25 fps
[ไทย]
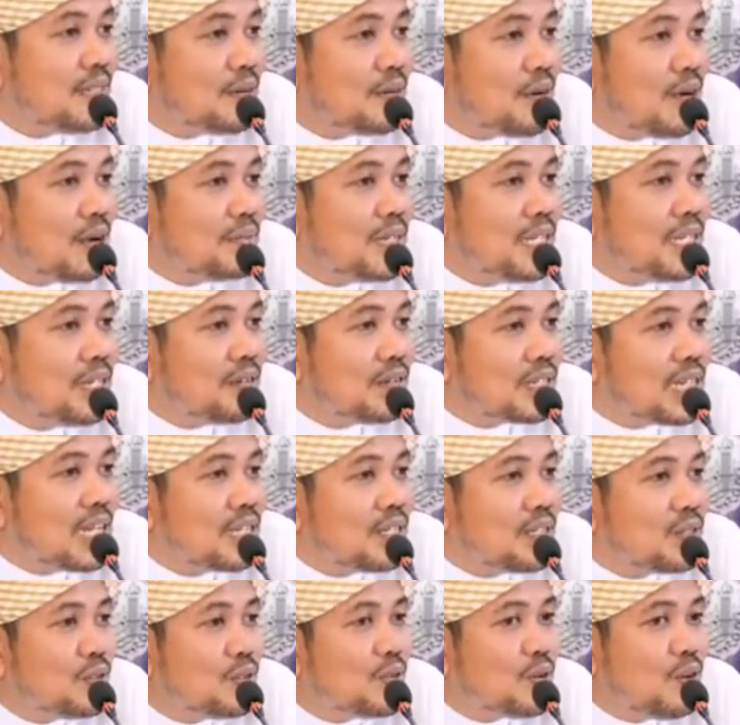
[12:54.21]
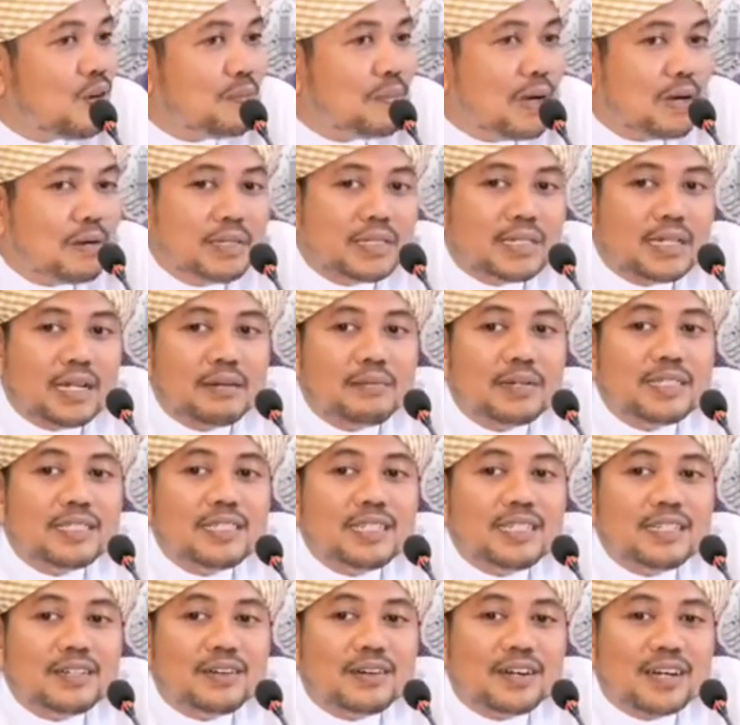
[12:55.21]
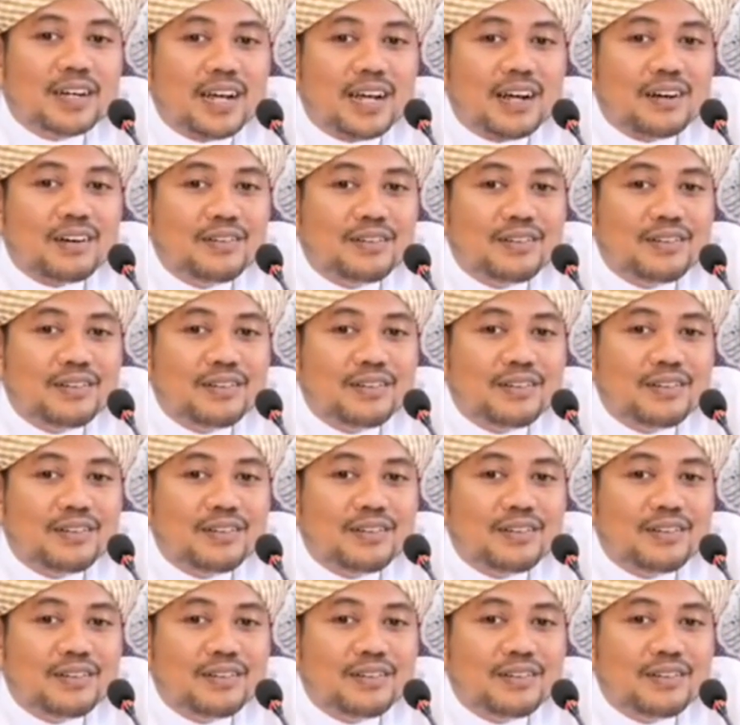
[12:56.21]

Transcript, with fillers: ความดีของท่านถูกลบเอามาใส่บัญชีของเขา